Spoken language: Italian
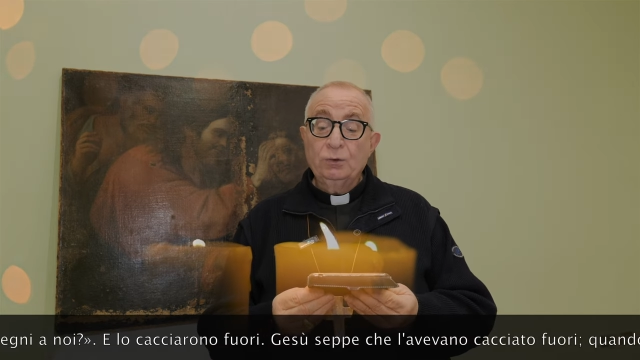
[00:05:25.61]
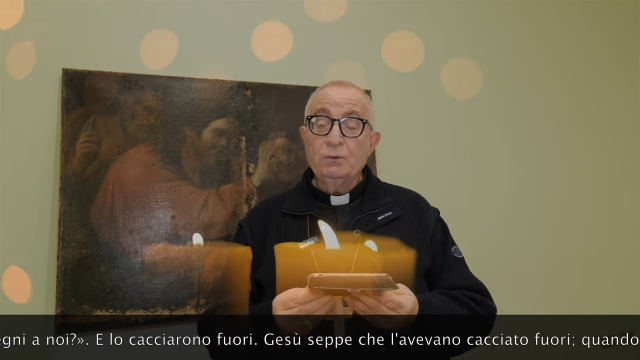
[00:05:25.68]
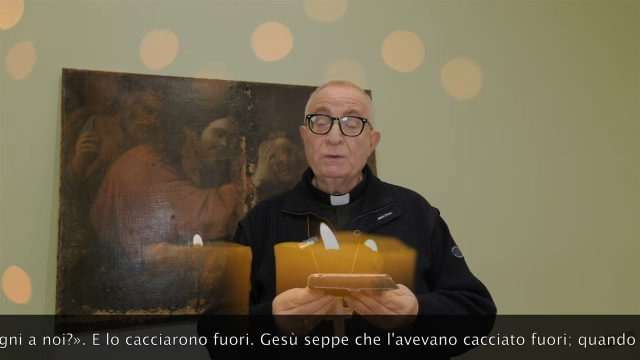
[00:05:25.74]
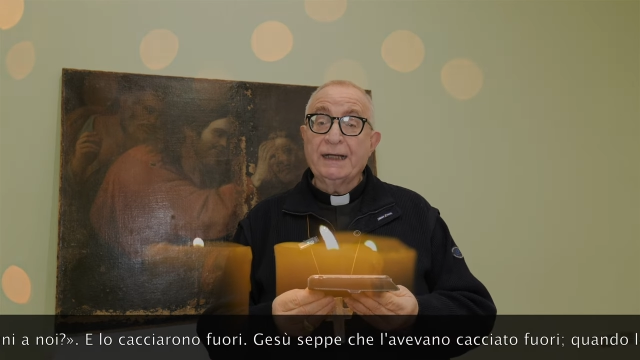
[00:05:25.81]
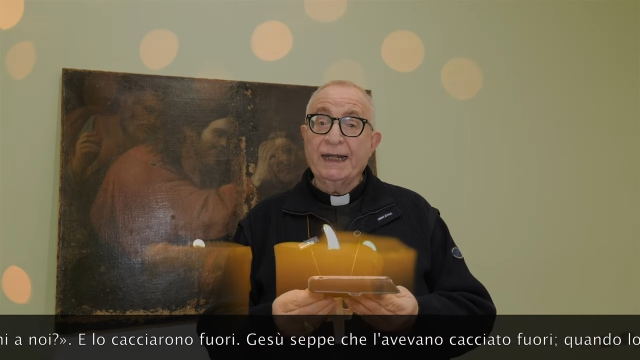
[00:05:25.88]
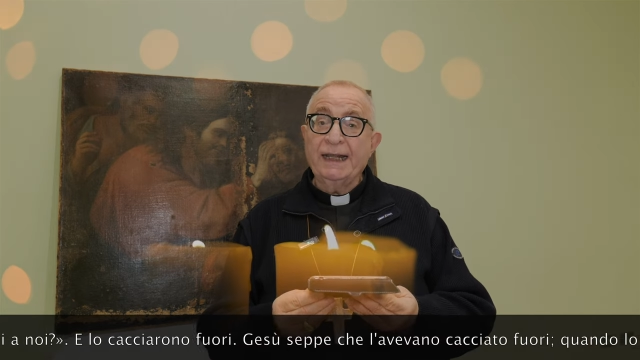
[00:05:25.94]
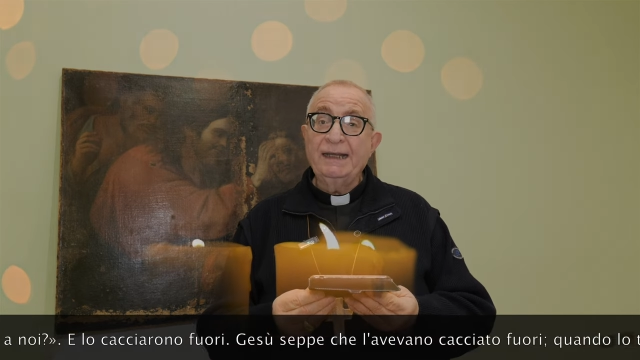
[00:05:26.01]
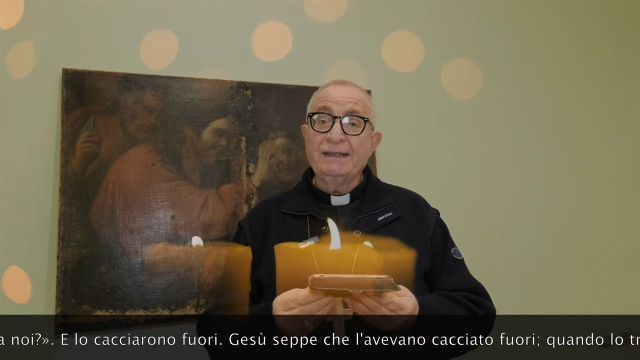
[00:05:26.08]

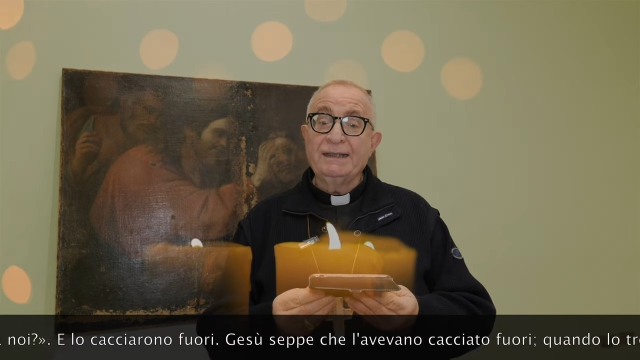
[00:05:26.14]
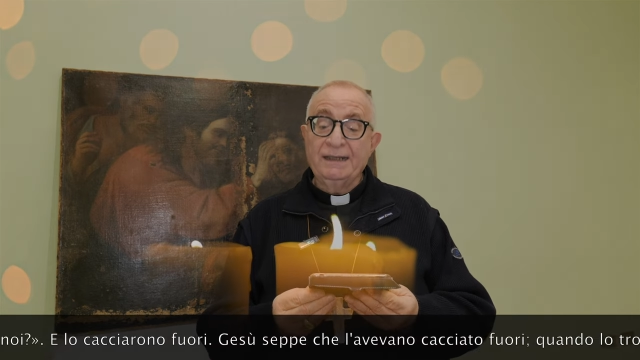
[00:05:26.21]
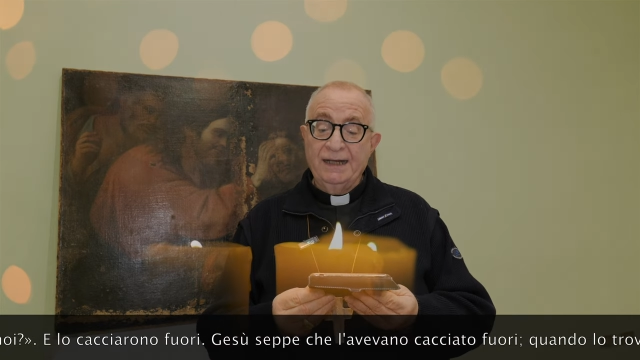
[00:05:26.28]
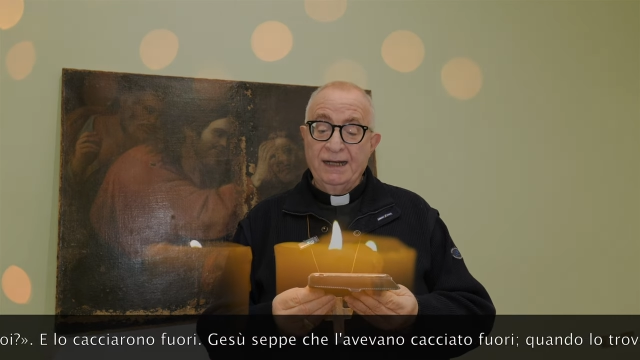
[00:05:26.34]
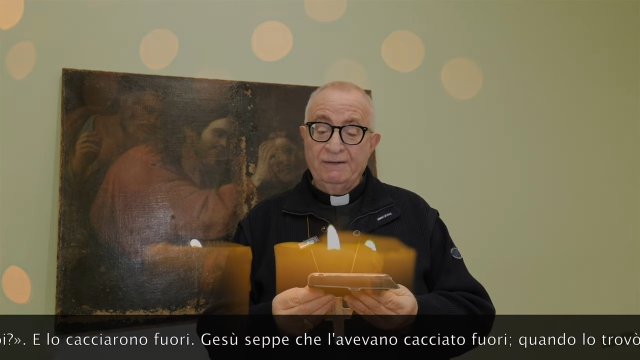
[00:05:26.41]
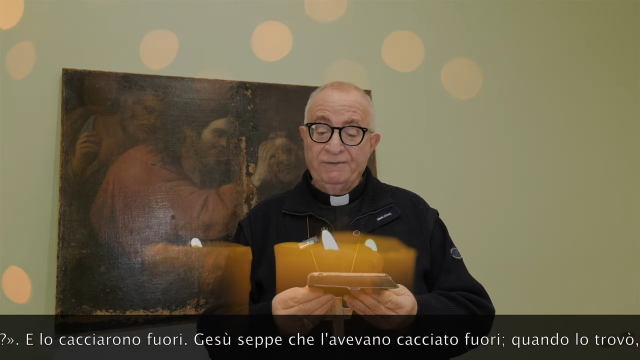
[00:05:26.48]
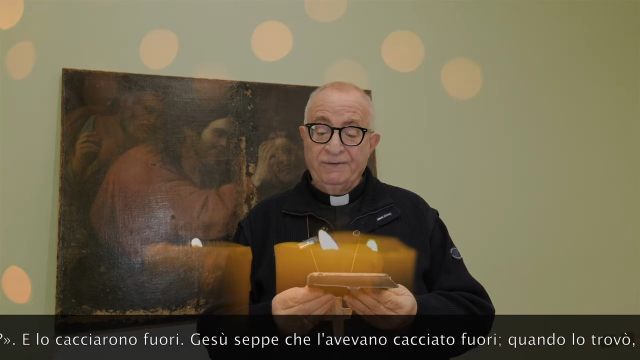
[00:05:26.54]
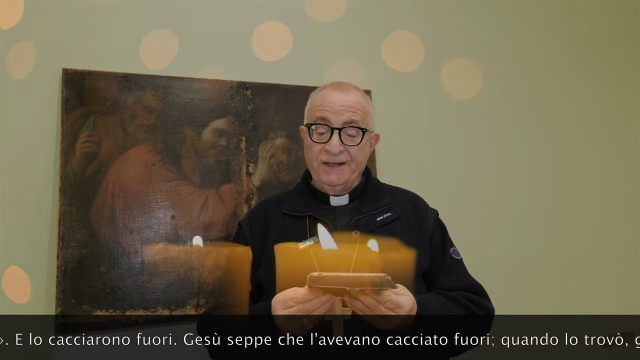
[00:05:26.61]
Tu credi
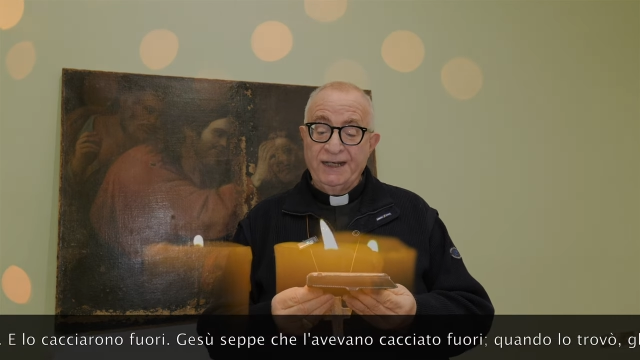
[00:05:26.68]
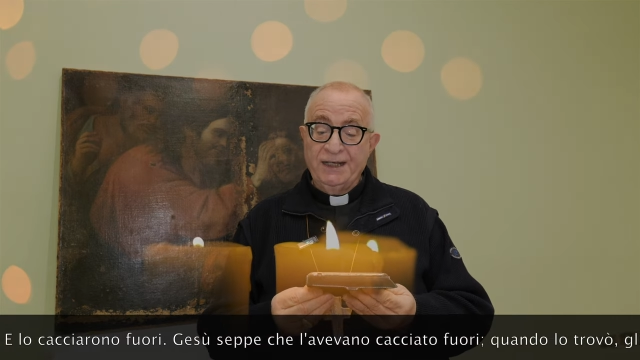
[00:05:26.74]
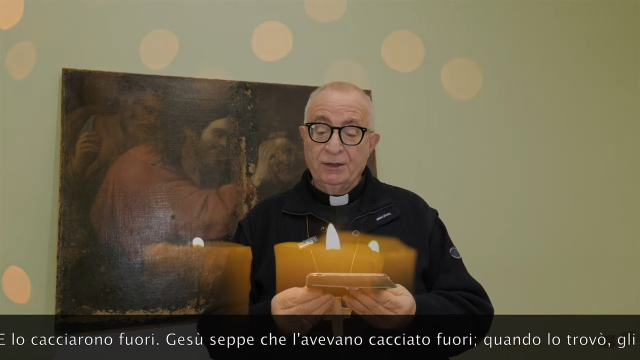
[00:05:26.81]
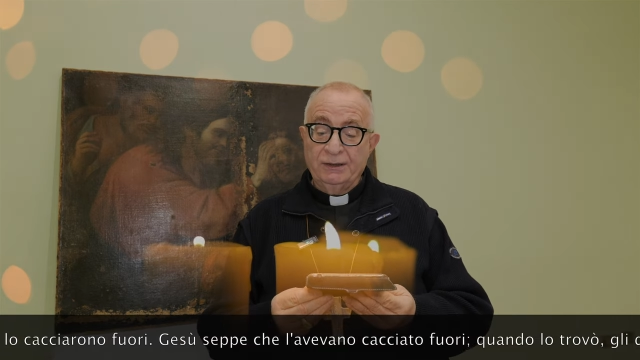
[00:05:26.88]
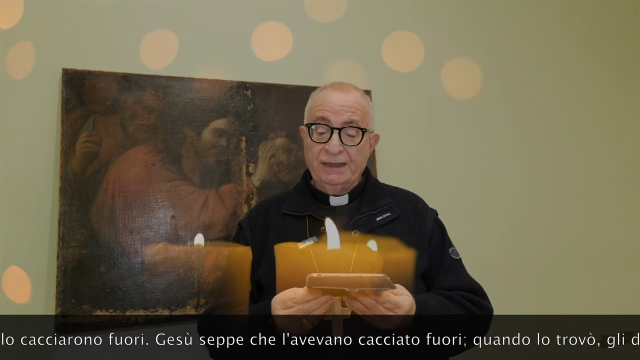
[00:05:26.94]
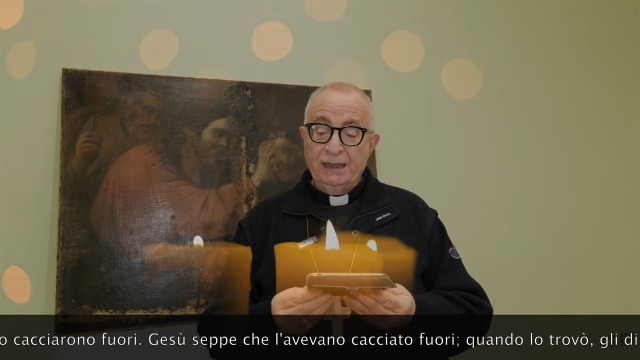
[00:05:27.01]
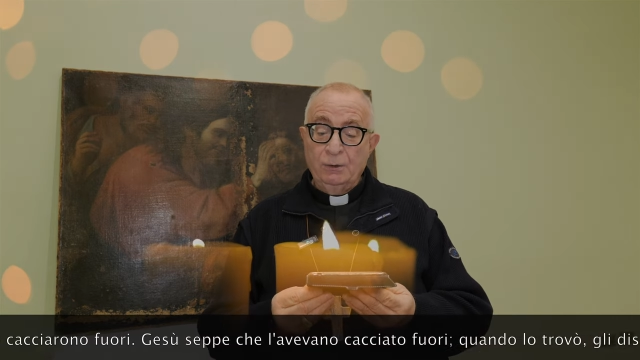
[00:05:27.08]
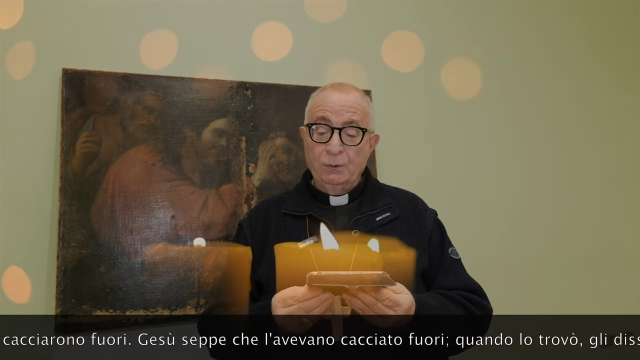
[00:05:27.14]
nel
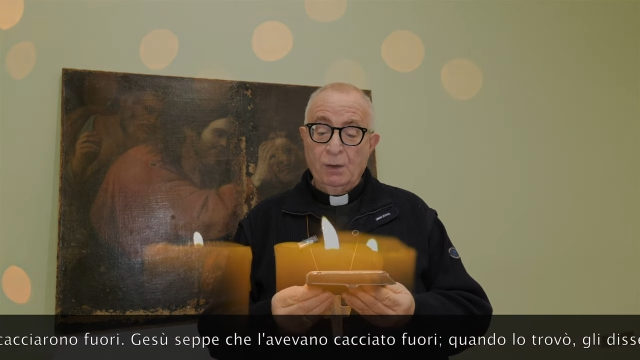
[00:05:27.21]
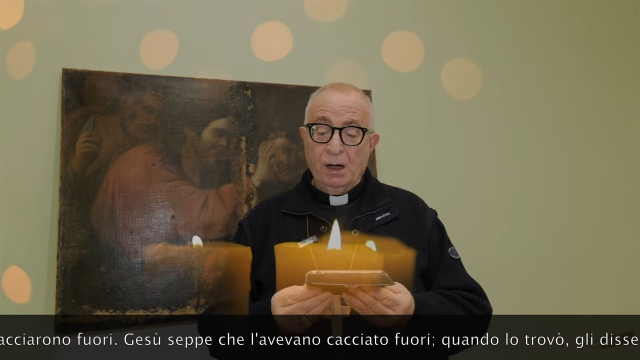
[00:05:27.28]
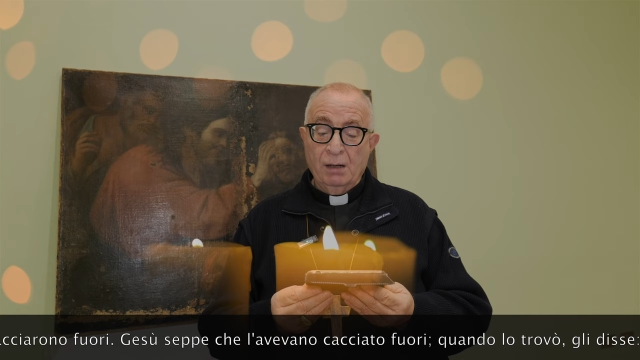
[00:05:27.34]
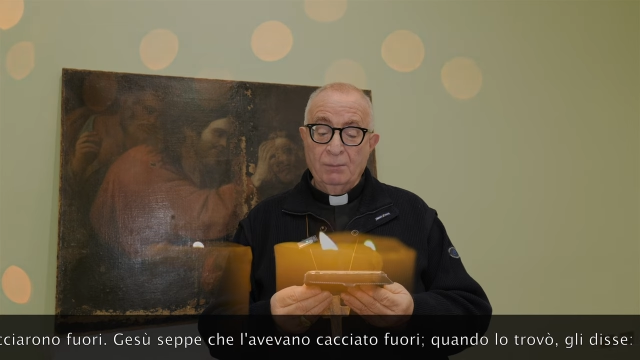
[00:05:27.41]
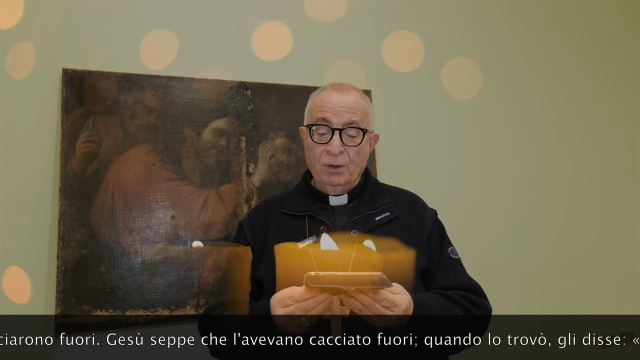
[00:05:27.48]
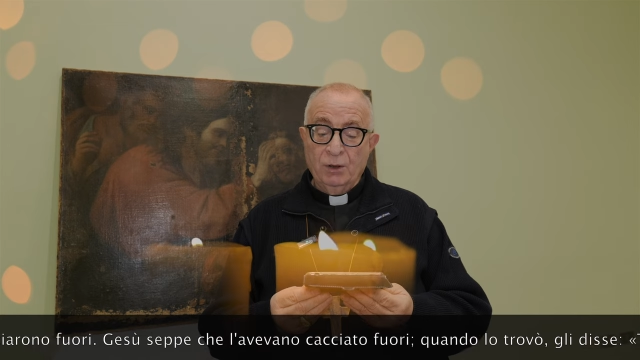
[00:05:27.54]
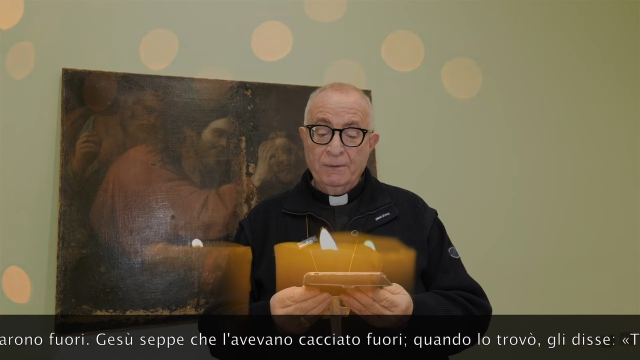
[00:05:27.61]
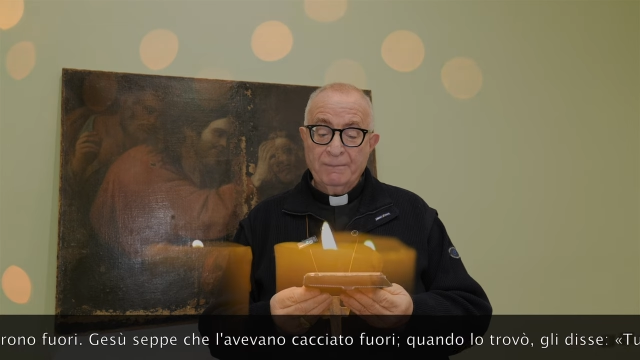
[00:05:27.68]
figlio
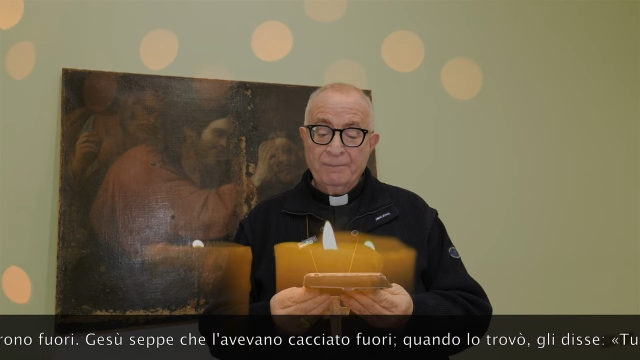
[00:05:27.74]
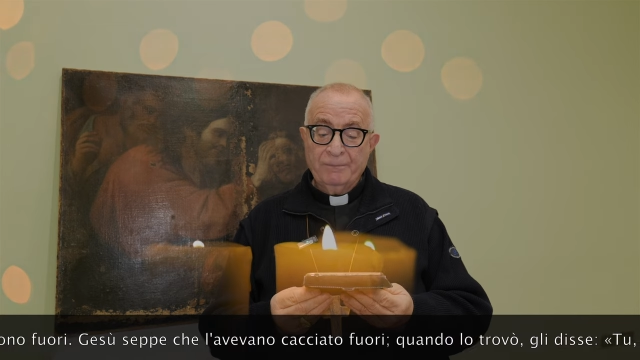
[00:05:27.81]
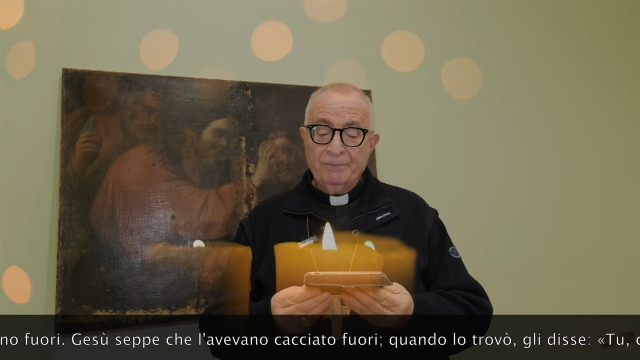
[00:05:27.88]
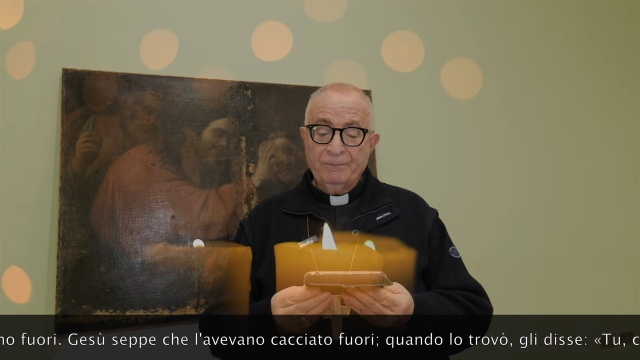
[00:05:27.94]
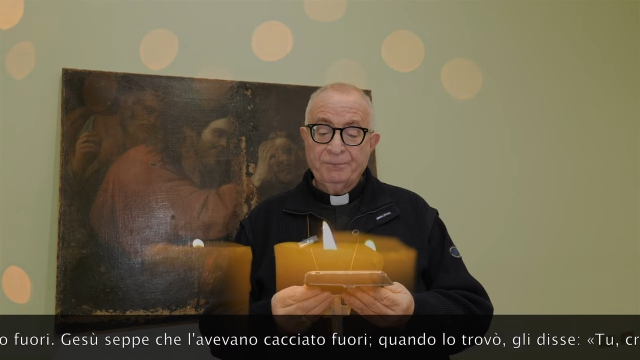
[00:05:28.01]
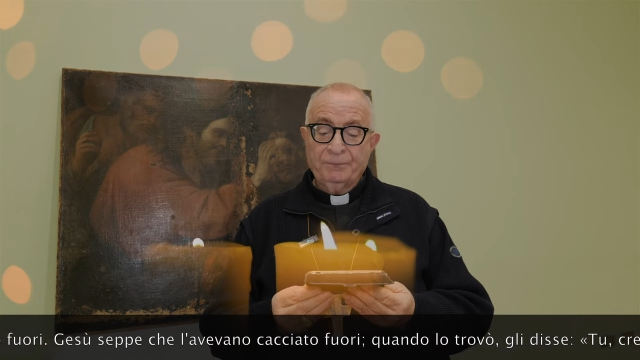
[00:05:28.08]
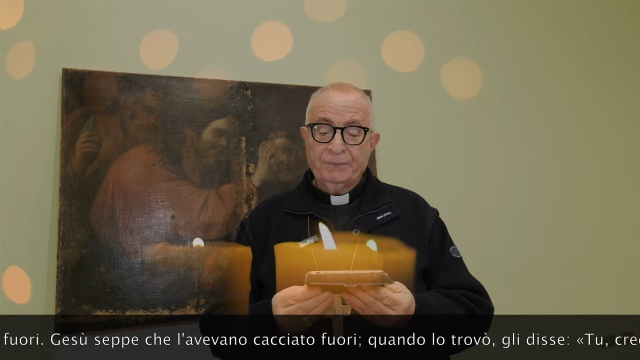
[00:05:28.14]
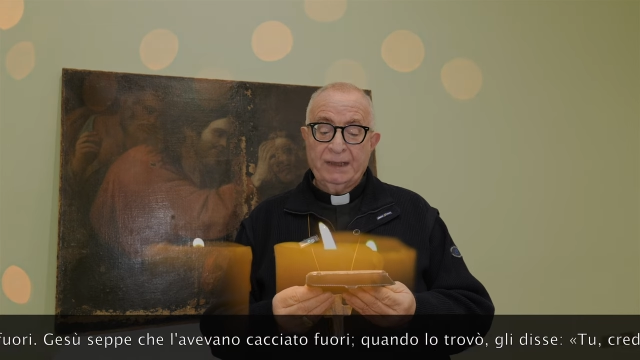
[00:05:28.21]

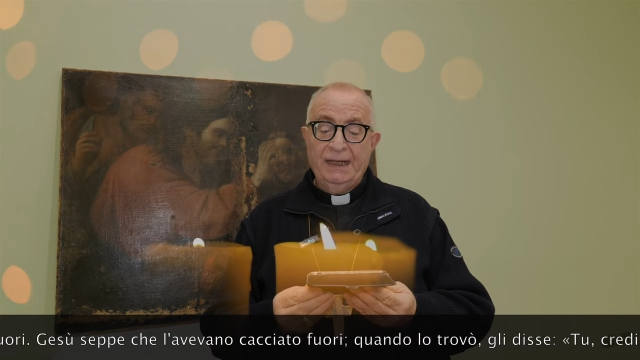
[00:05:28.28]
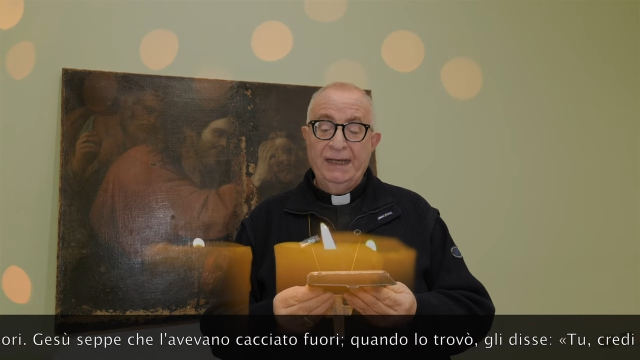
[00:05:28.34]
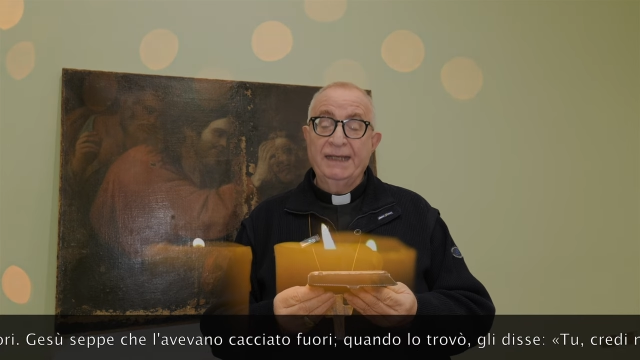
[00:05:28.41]
dell'uomo?